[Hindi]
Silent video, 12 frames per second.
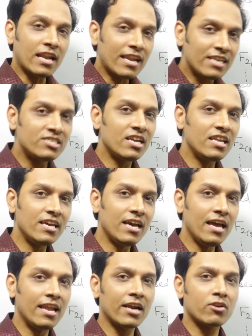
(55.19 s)
नेचर ही
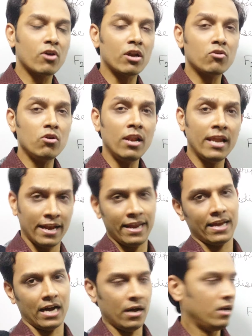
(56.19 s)
है इलेक्ट्रॉन को लेने
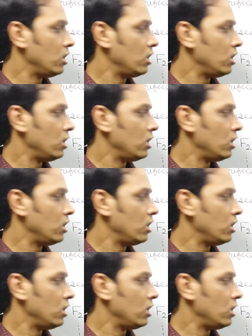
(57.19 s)
का